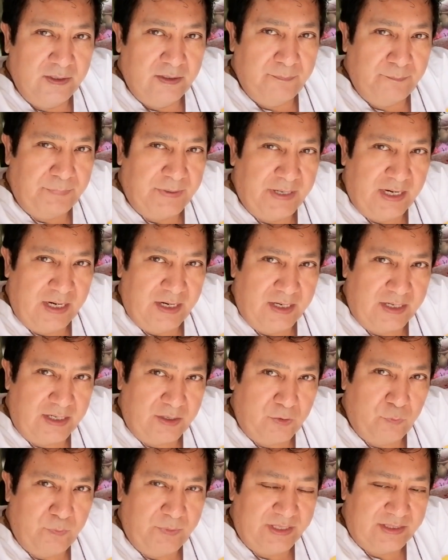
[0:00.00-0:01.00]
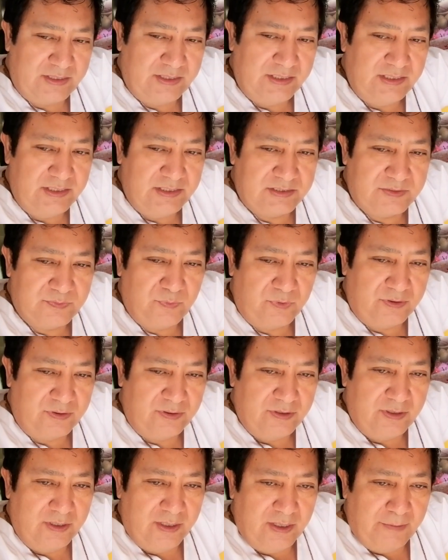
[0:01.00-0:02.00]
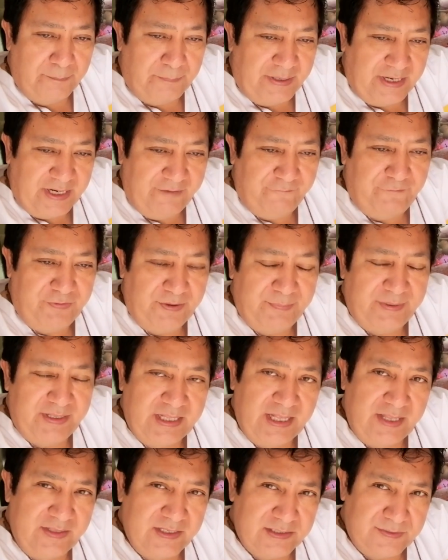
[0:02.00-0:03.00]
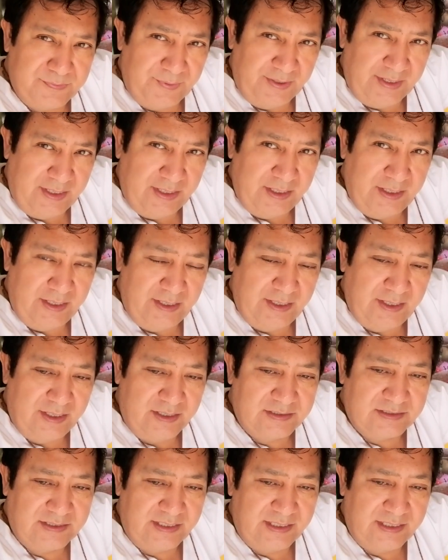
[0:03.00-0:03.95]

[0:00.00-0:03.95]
para el reumatismo, para enfermedades venéreas.